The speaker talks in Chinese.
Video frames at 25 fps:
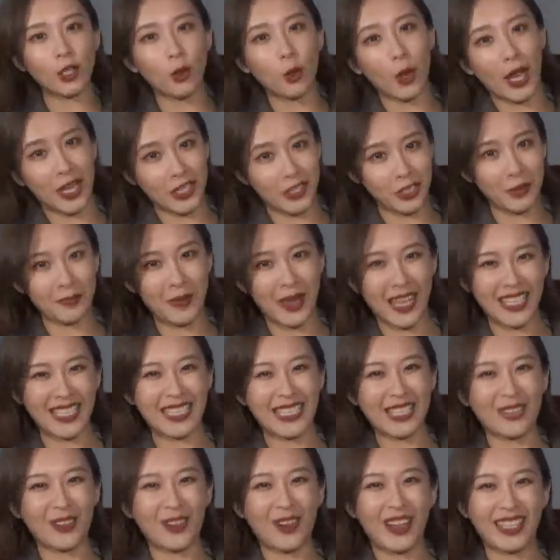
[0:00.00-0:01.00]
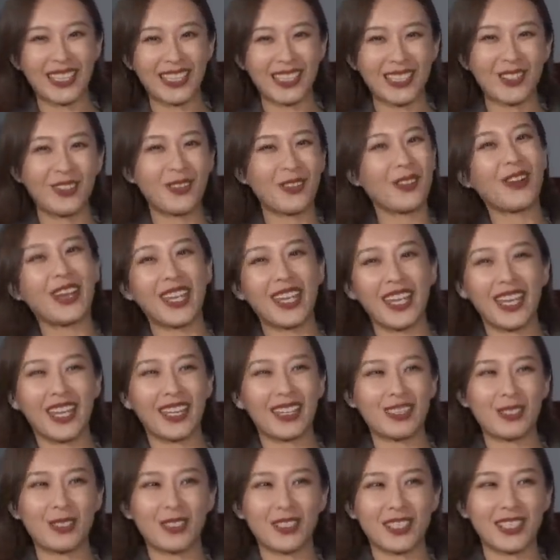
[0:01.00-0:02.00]
衣我还是蛮喜欢的，因为我
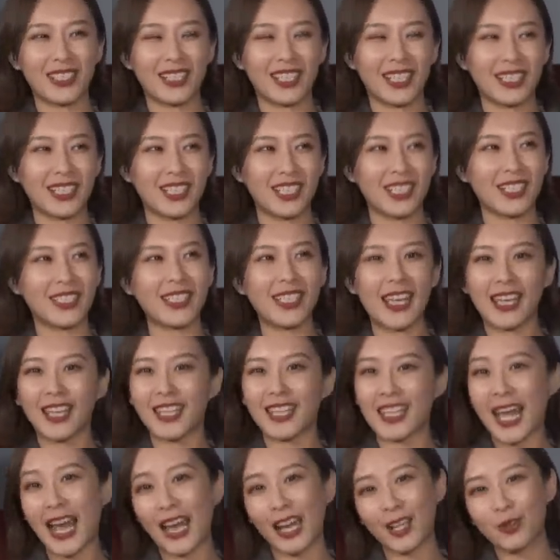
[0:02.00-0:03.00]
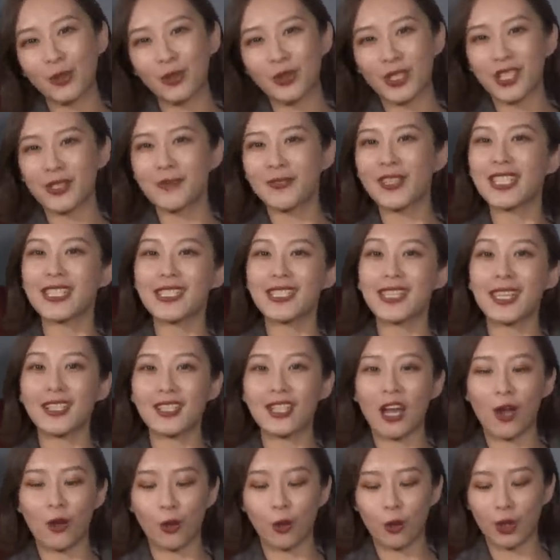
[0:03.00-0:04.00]
也就是之前给大家录视频介
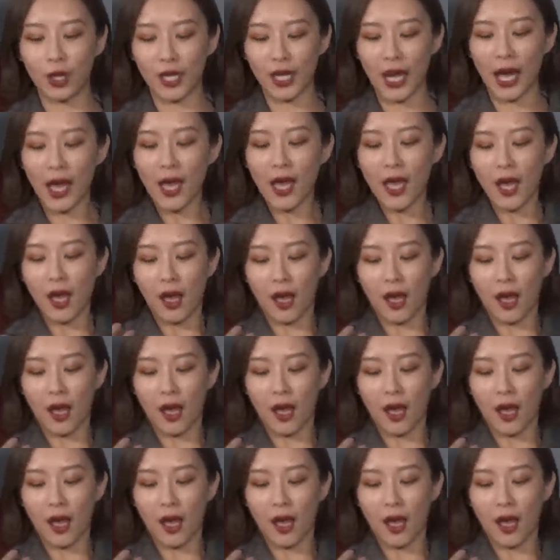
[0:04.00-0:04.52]
绍过了。